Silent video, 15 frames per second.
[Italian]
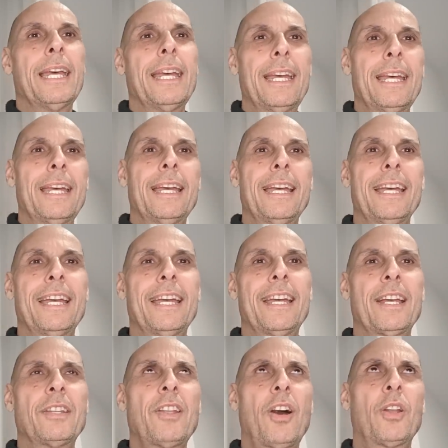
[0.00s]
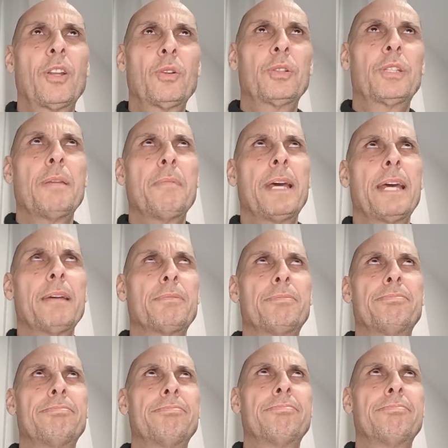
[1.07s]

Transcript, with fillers: Eh, no, le ultime,